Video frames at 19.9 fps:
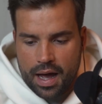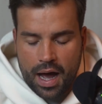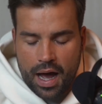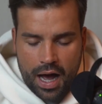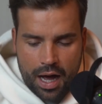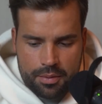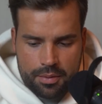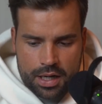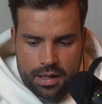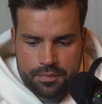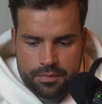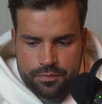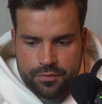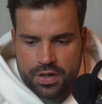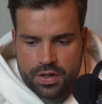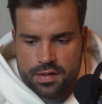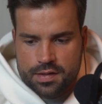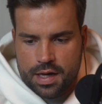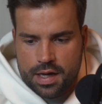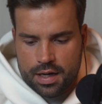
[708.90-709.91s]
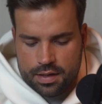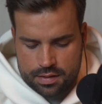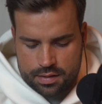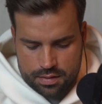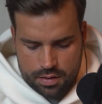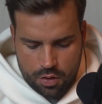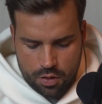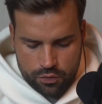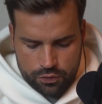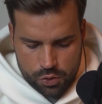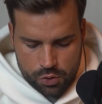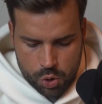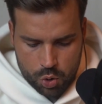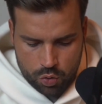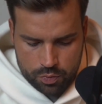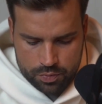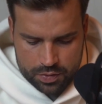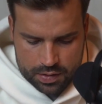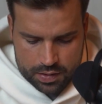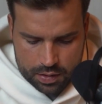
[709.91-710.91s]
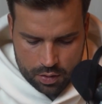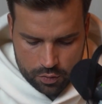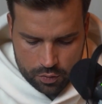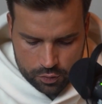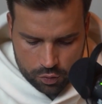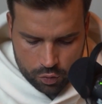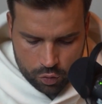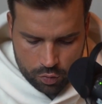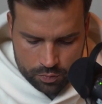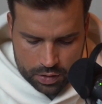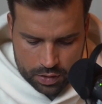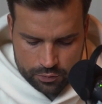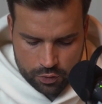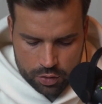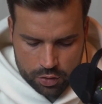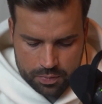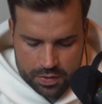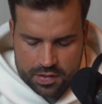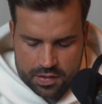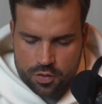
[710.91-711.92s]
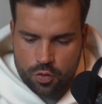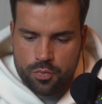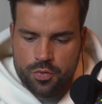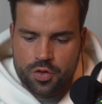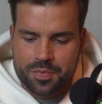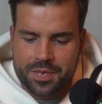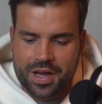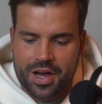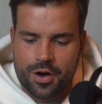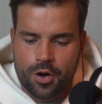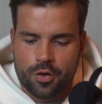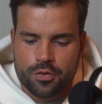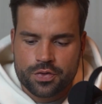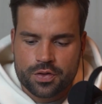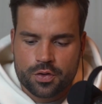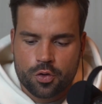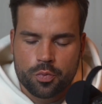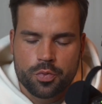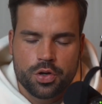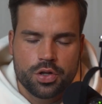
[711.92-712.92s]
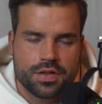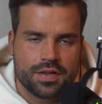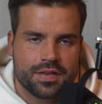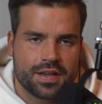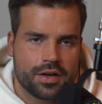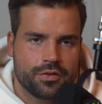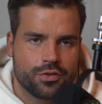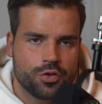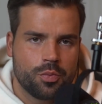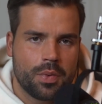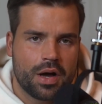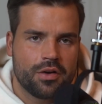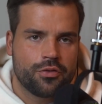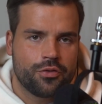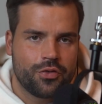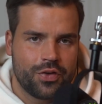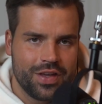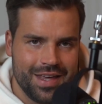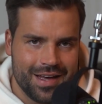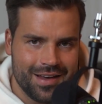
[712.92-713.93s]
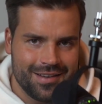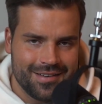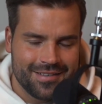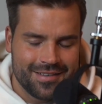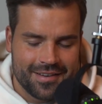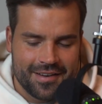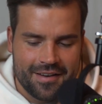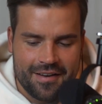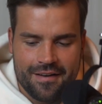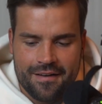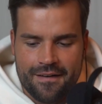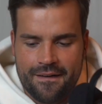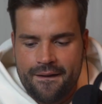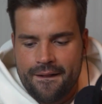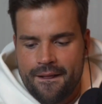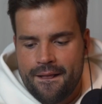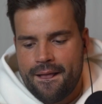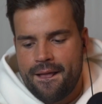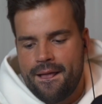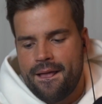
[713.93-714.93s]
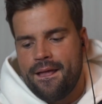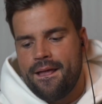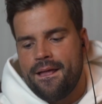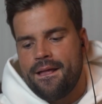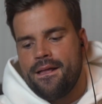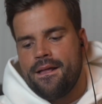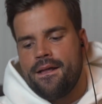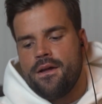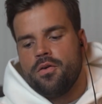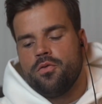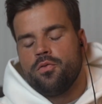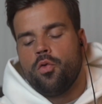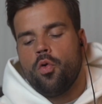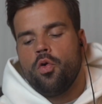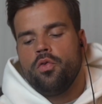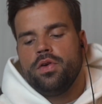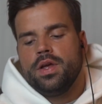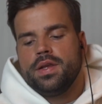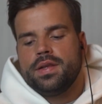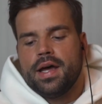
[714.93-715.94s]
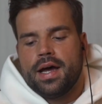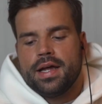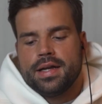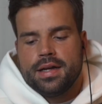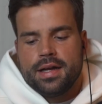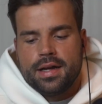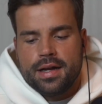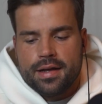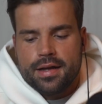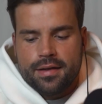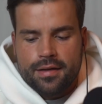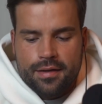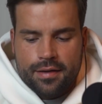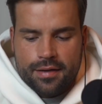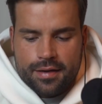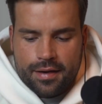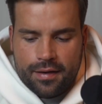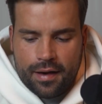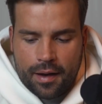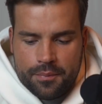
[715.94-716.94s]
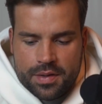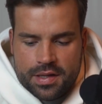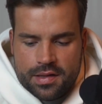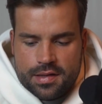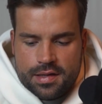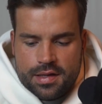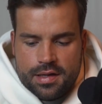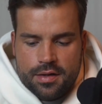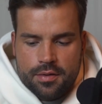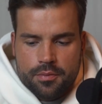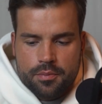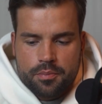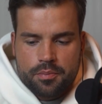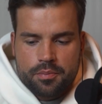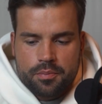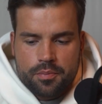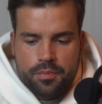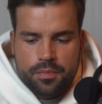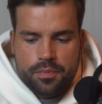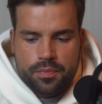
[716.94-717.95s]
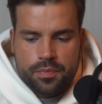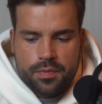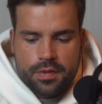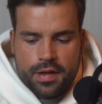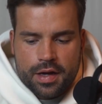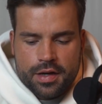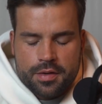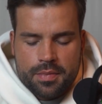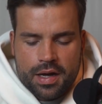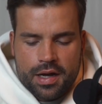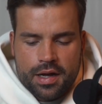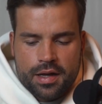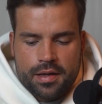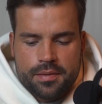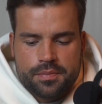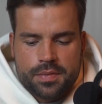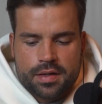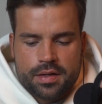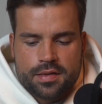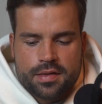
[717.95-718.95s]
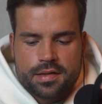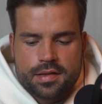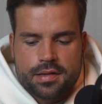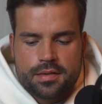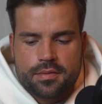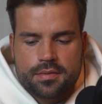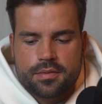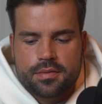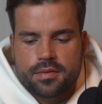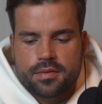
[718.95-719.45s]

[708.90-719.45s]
Aber, wie gesagt, aufgeschoben ist nicht aufgehoben, dann freut man sich umso mehr aufs Community-Treffen Nummer 4, wo wir dann äh, Kaminski, sag ich mal, jetzt